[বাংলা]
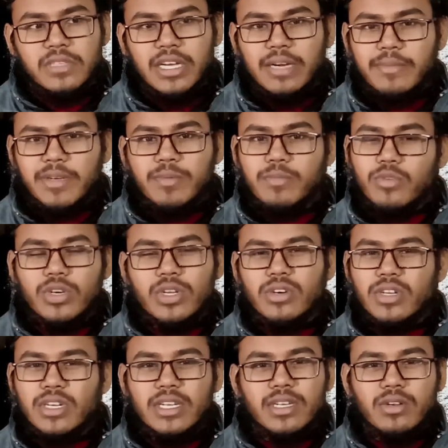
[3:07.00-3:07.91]
আমার মনে
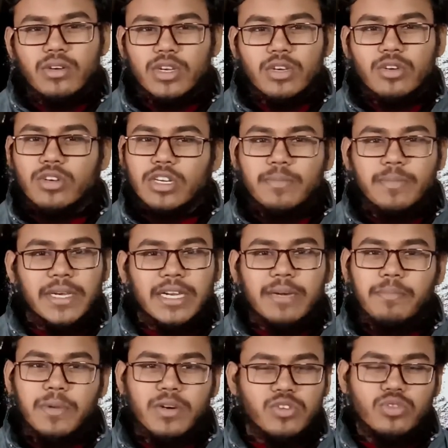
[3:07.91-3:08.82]
হয় না নয় ঘন্টা
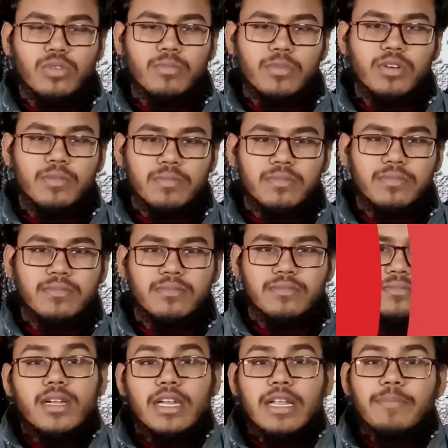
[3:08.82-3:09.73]
ব্যাকআপ পাওয়া সম্ভব
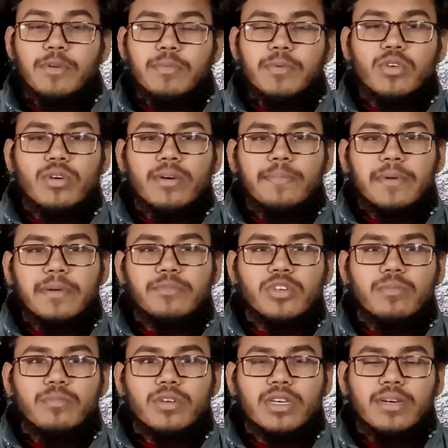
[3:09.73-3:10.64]
ল্যাপটপের ওয়েব ক্যাম্প
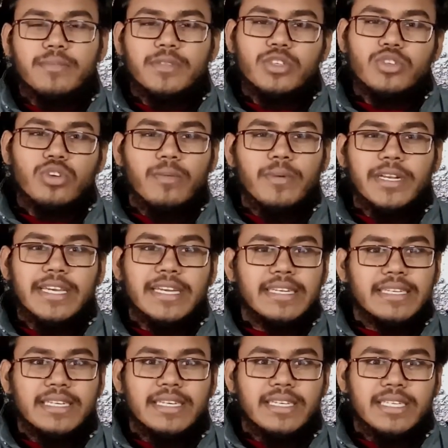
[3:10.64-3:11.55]
সম্পর্কে আমাদের সবারই
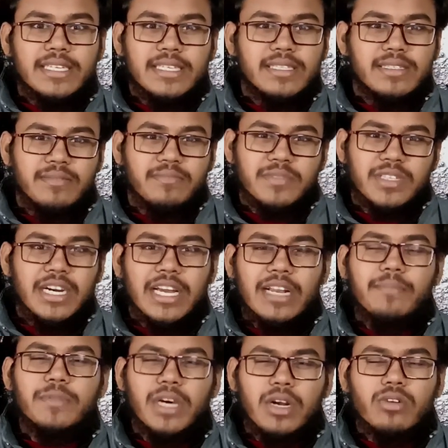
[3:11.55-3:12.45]
একটা
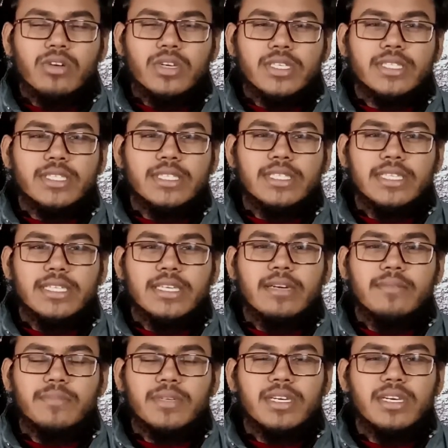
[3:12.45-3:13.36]
খারাপ ধারণা আছে যে
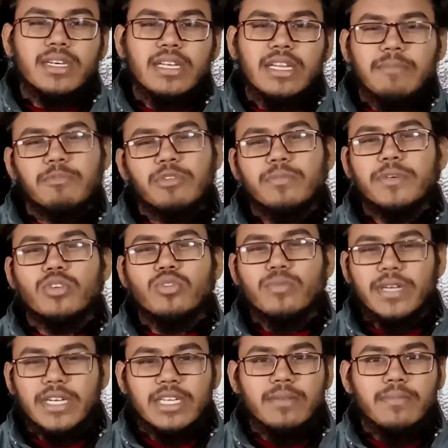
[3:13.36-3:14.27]
আমরা ল্যাপটপে খুব
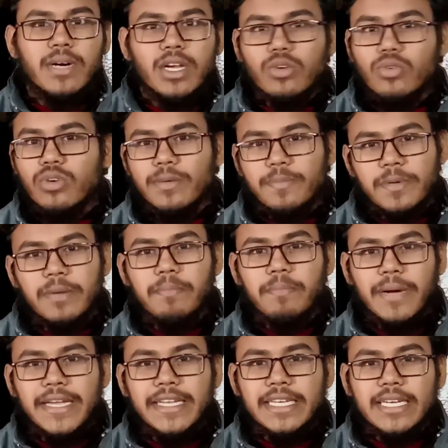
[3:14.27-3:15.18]
একটা ভালো ওয়েব ক্যাম্প
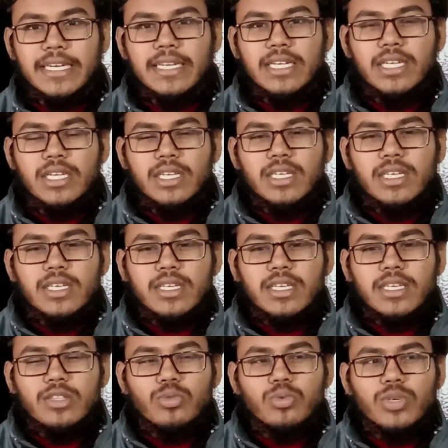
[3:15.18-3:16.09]
পাই না
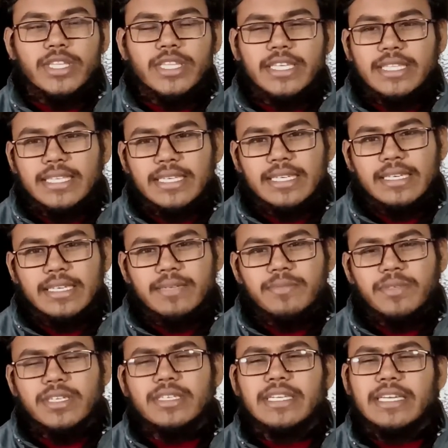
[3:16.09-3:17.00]
কিন্তু এদিক থেকে
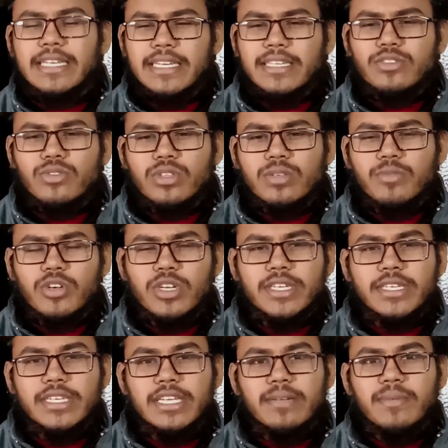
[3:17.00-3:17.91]
আপনার ডেলের যদি
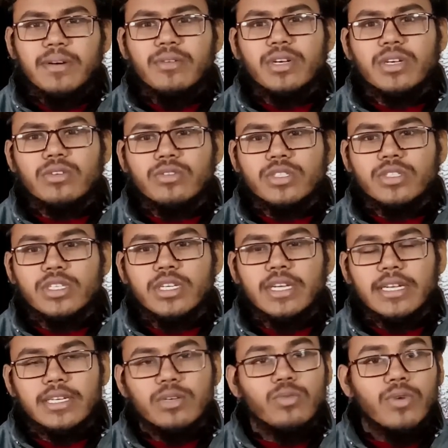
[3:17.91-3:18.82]
বলেন ডেল ব্যবহার করছে
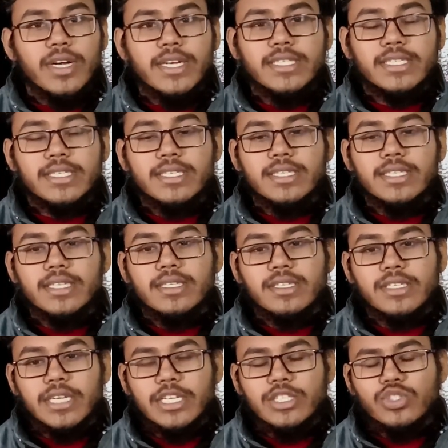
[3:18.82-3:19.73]
একটা ওয়াইড স্ক্রিনের
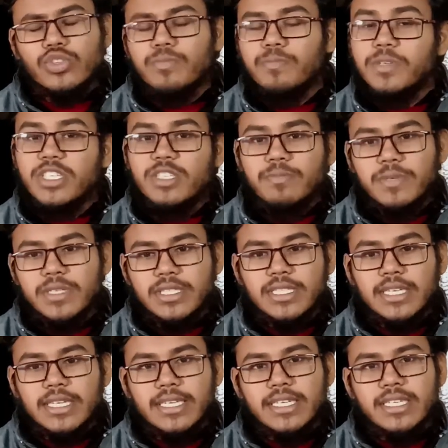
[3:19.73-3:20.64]
সাতশো বিশ
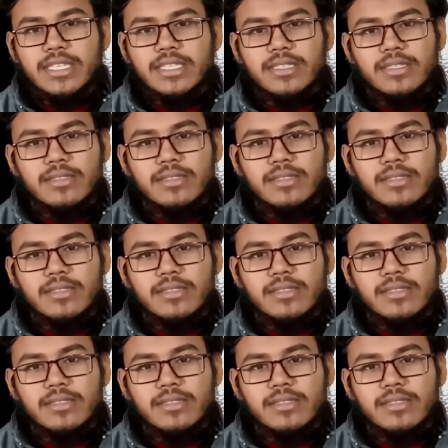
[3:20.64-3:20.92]
পিক্সেলের